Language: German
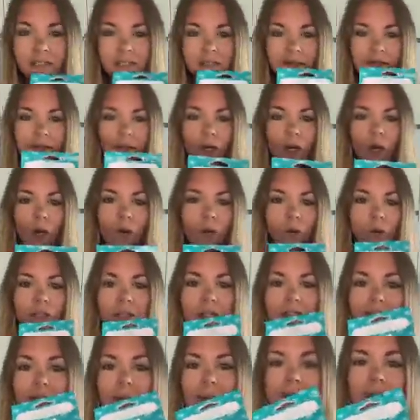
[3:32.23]
drin und
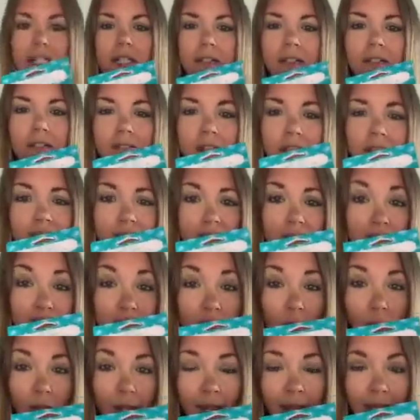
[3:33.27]
dann habt ihr hier,
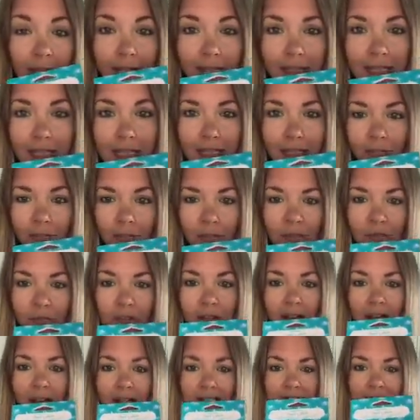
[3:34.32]
so ein Hängerchen.
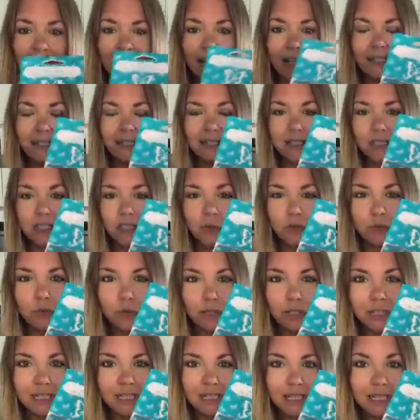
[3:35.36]
Ist eigentlich
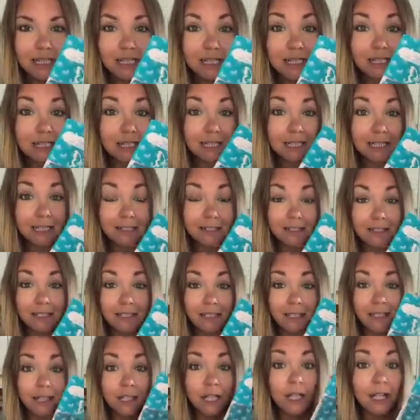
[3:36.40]
dafür gedacht, dass ihr das
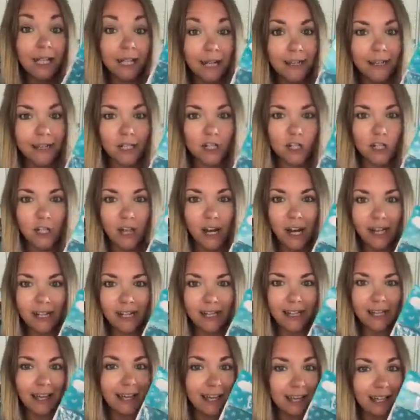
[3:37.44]
in den
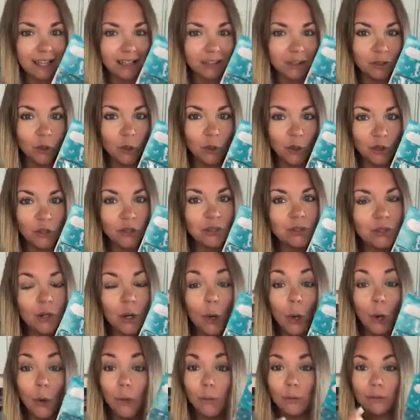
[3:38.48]
Kleiderschrank hängen könnt,
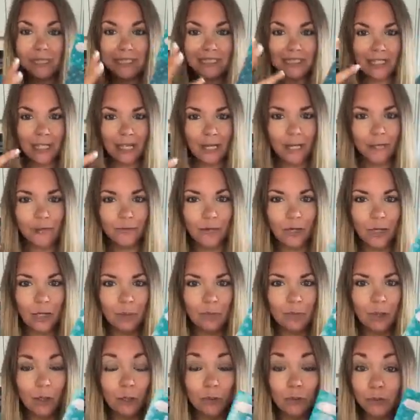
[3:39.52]
um dass der einfach
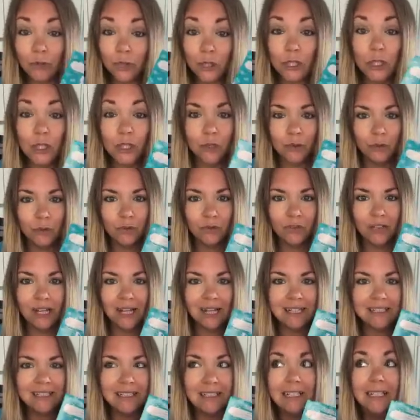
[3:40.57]
immer einen frischen Duft
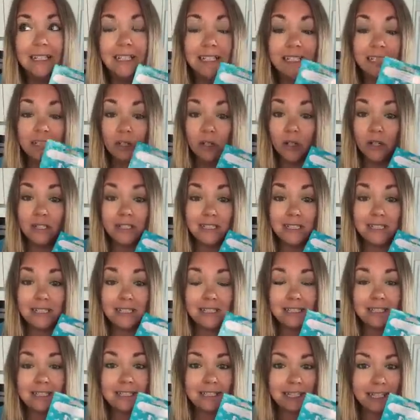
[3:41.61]
hat. Ihr könnt
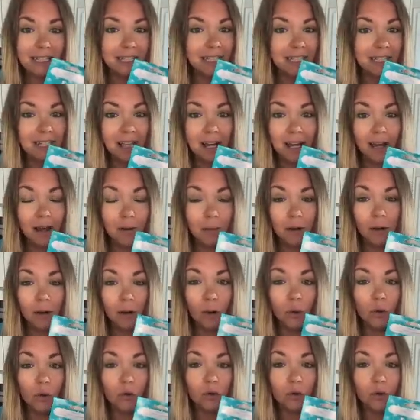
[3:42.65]
dieses Säckchen aber
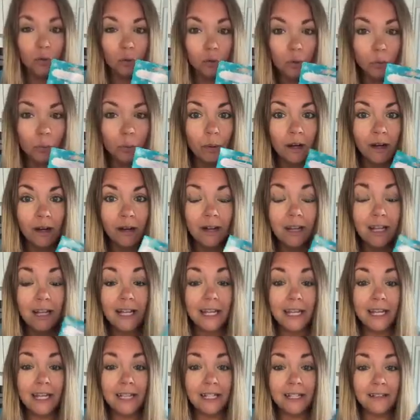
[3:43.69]
auch super
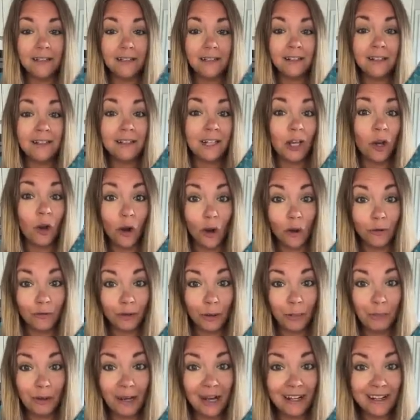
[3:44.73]
in den
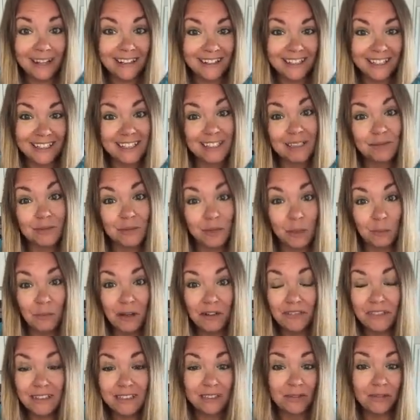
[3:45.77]
Koffer packen, jetzt im
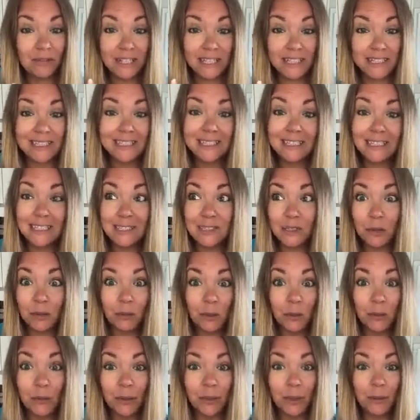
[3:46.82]
Sommer, wenn es vielleicht in
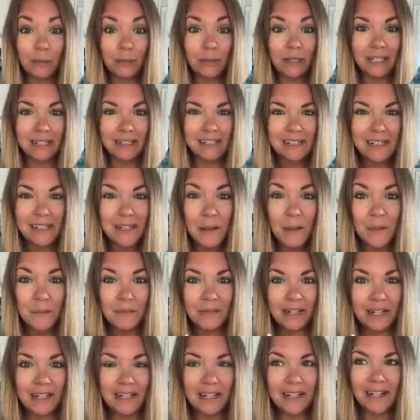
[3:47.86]
Sommerurlaub geht.
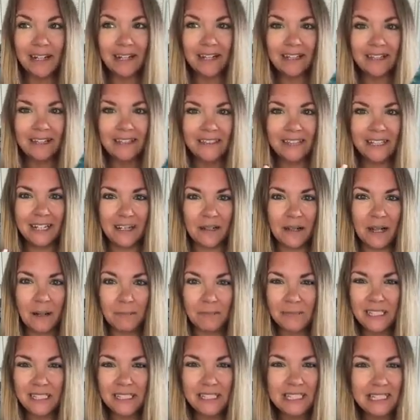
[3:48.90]
Dann äh, ja,
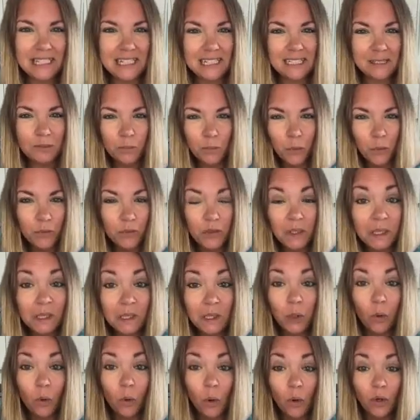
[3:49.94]
habt ihr nicht diesen
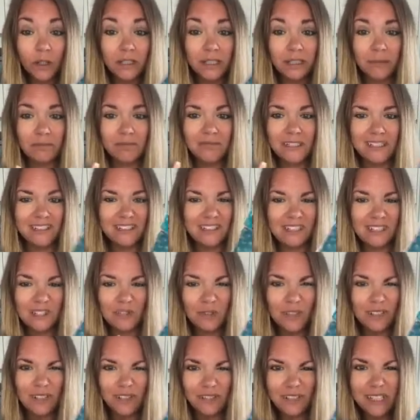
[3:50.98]
muffigen Geruch, den, der sich
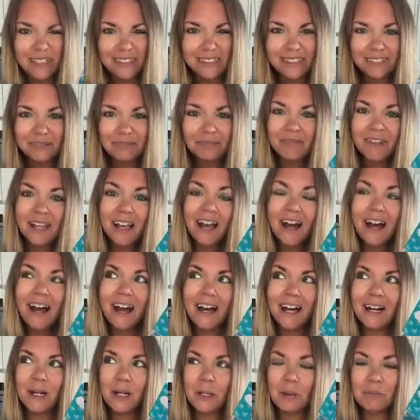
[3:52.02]
so entwickelt
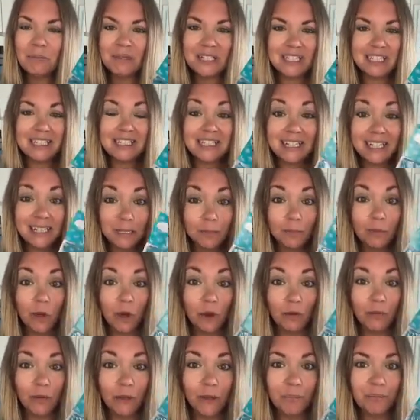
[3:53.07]
äh, mit der Zeit im
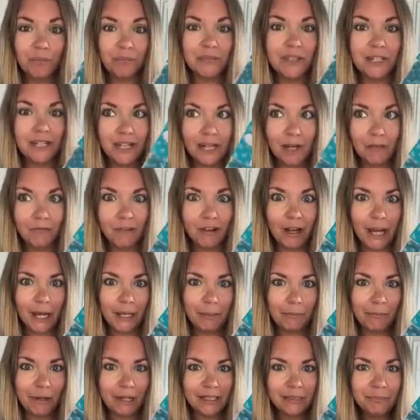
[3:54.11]
Koffer. Den haben wir
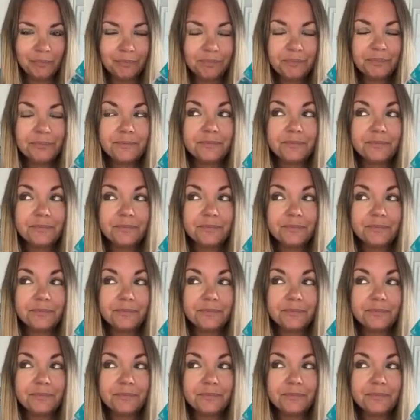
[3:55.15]
einmal.